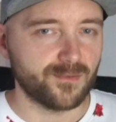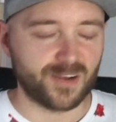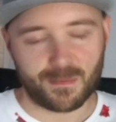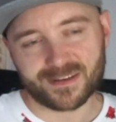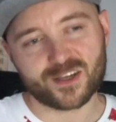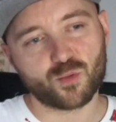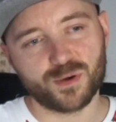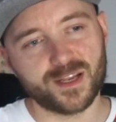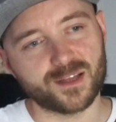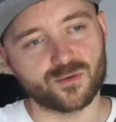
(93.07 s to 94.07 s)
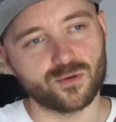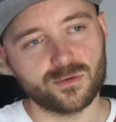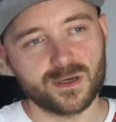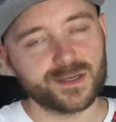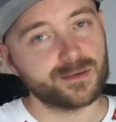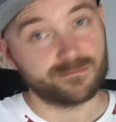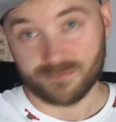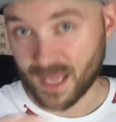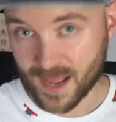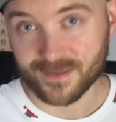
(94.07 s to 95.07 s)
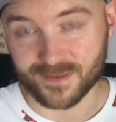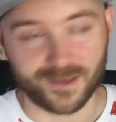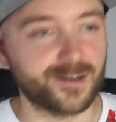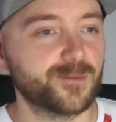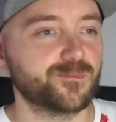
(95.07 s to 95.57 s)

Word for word: w ramach tego biletu Niantic.